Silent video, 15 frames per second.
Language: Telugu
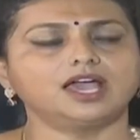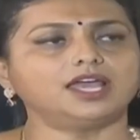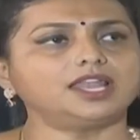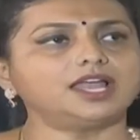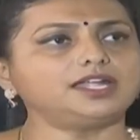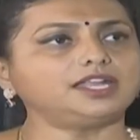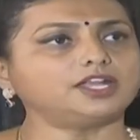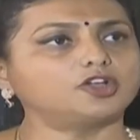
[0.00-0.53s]

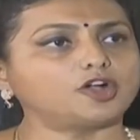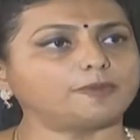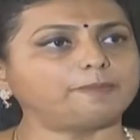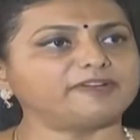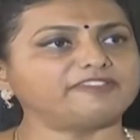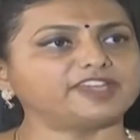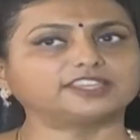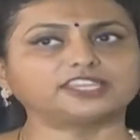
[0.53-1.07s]
అలాంటి
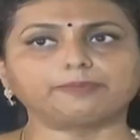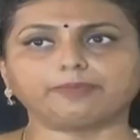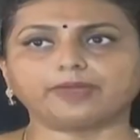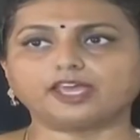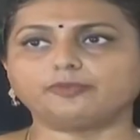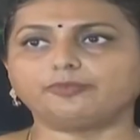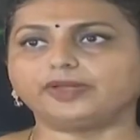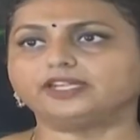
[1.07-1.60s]
గొప్ప వ్యక్తి
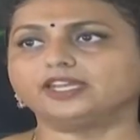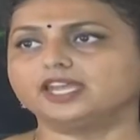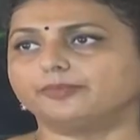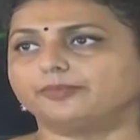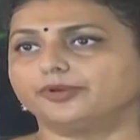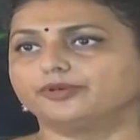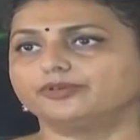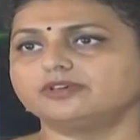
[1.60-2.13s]
పేరు
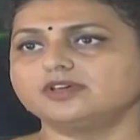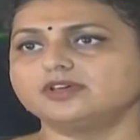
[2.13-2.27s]
పెట్టినప్పుడు